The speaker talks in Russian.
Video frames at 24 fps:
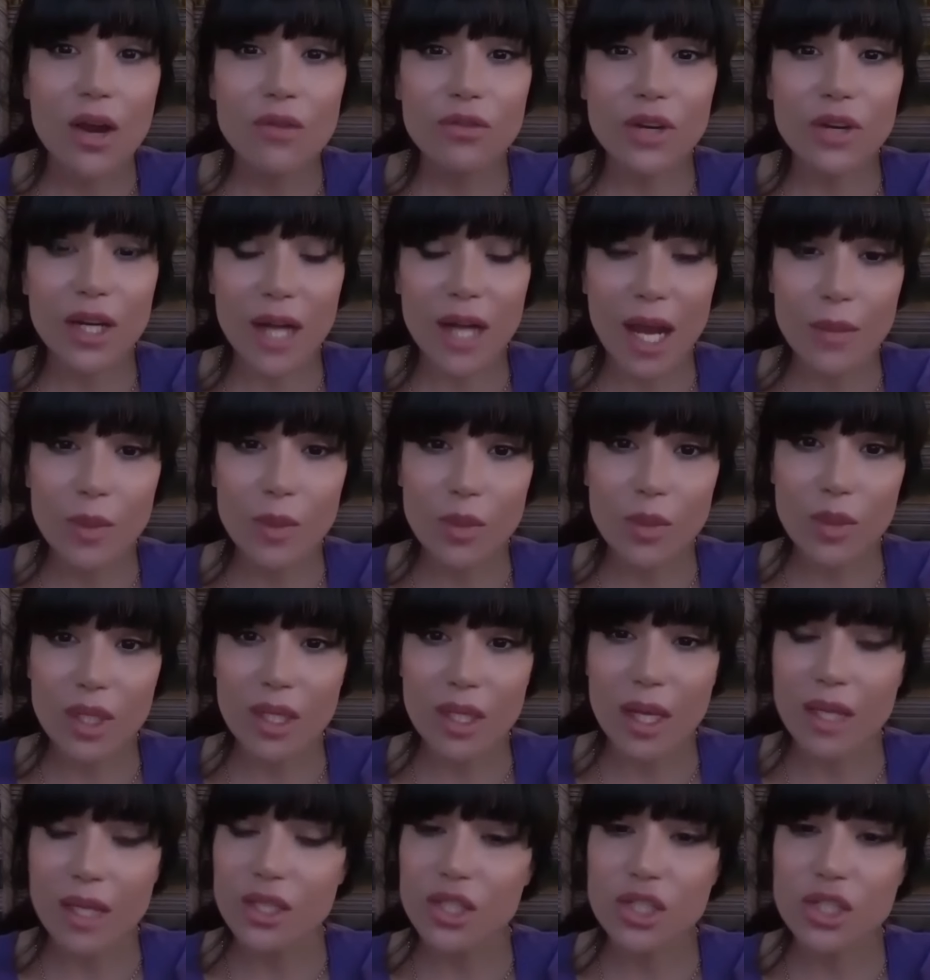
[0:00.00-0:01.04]
в храме
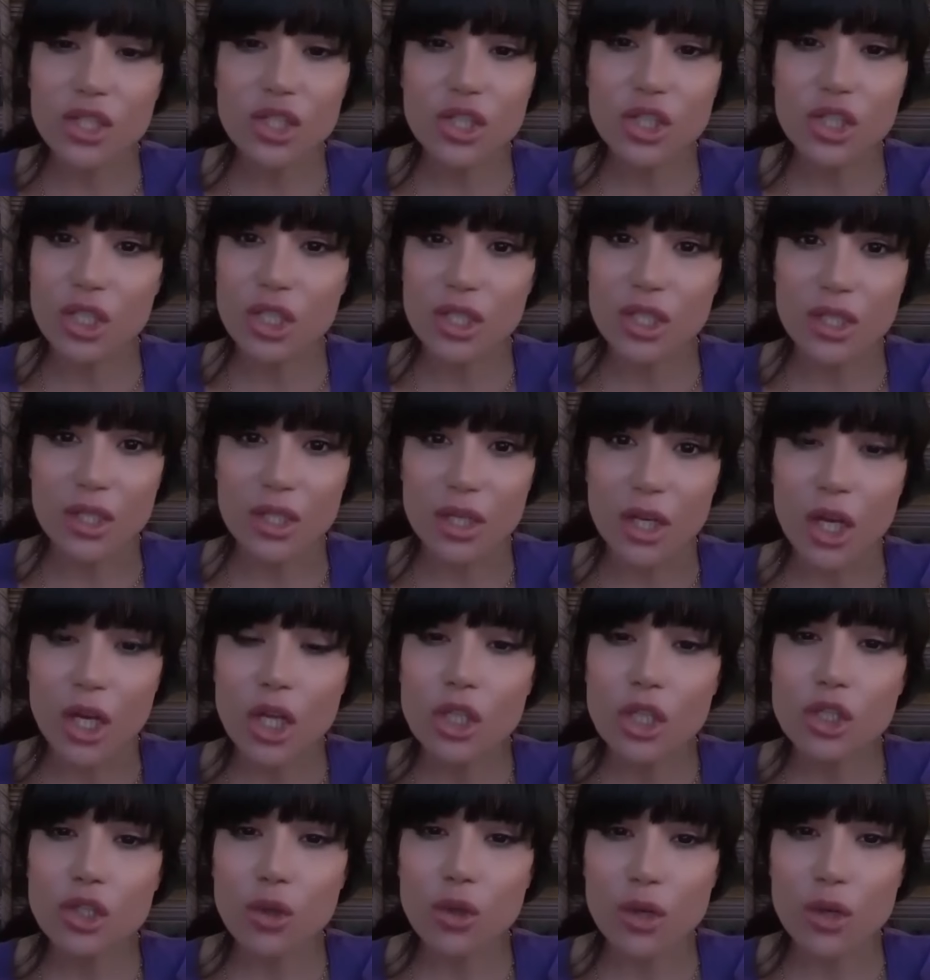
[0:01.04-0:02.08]
меня не ищите,
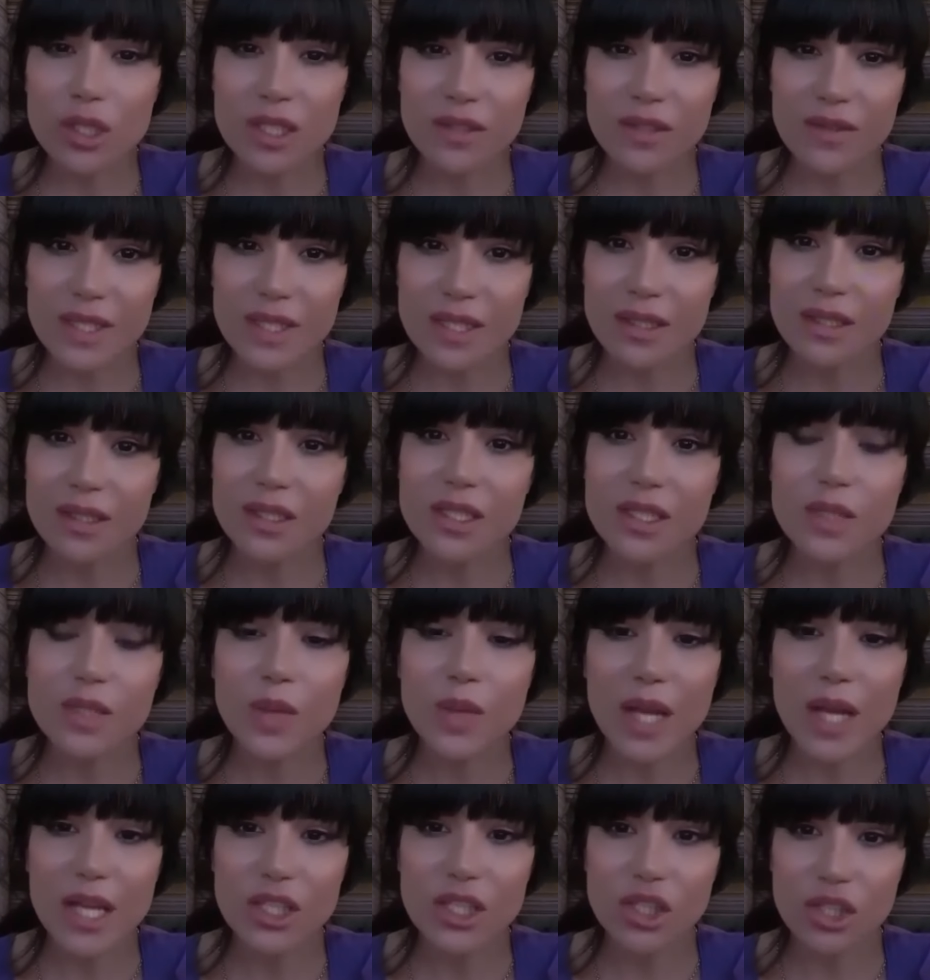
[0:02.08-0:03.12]
черствость не
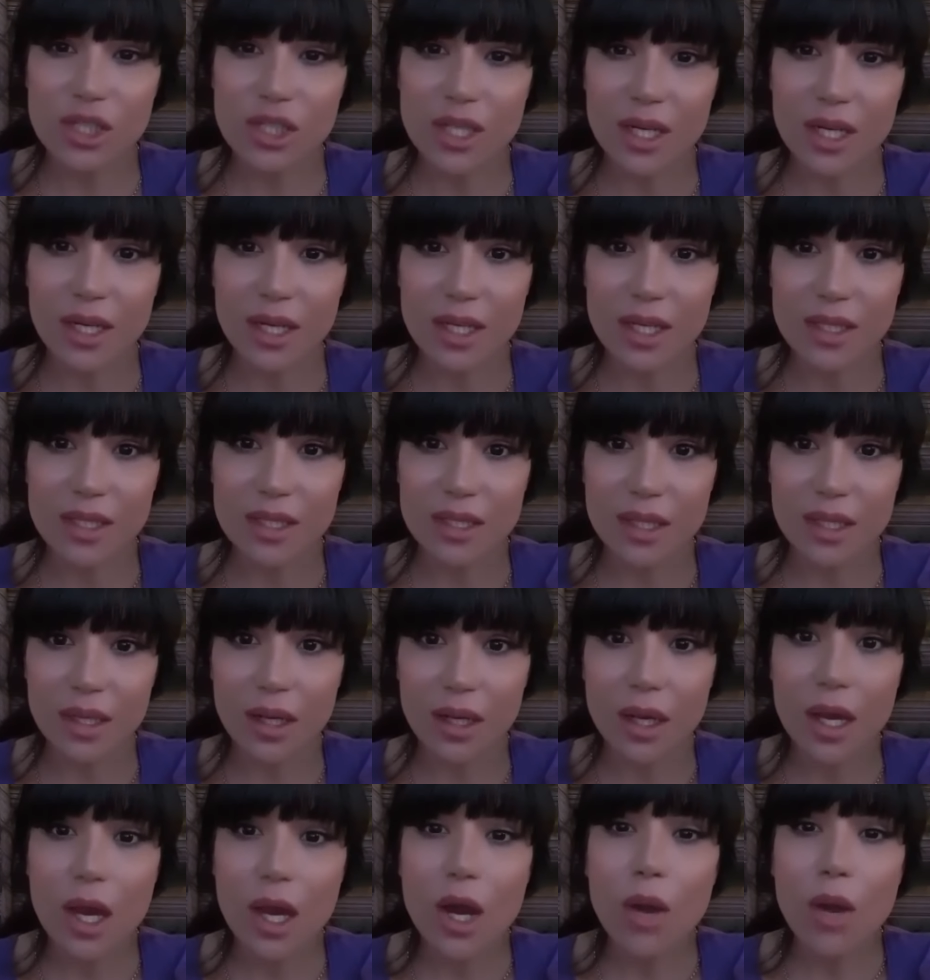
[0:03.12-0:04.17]
спрячешь за крестик.